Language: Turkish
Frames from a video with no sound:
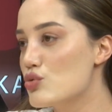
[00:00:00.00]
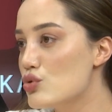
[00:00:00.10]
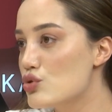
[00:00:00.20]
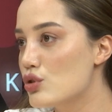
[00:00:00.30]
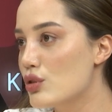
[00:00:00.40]

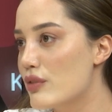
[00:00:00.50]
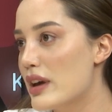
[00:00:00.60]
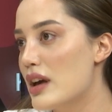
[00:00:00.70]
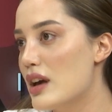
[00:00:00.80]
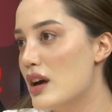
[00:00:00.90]
sunuculuk
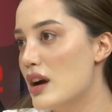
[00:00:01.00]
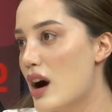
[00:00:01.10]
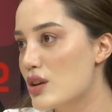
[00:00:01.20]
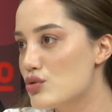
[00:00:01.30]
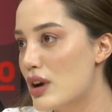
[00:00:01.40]
ve e,
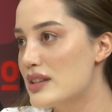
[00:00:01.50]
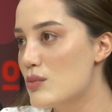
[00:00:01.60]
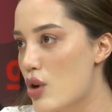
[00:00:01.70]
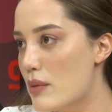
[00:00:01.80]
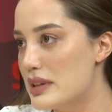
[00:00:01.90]

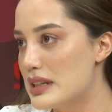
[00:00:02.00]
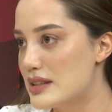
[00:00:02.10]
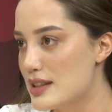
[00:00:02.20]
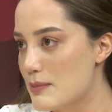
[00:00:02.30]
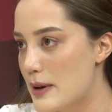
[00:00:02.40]
aktüelde
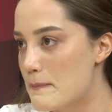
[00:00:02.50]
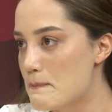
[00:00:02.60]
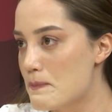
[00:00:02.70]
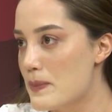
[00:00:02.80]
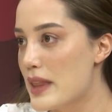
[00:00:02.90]
muhabirlik değil mi?
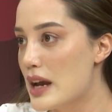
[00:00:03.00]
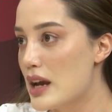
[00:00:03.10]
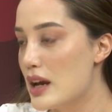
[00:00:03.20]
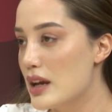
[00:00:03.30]
Değil.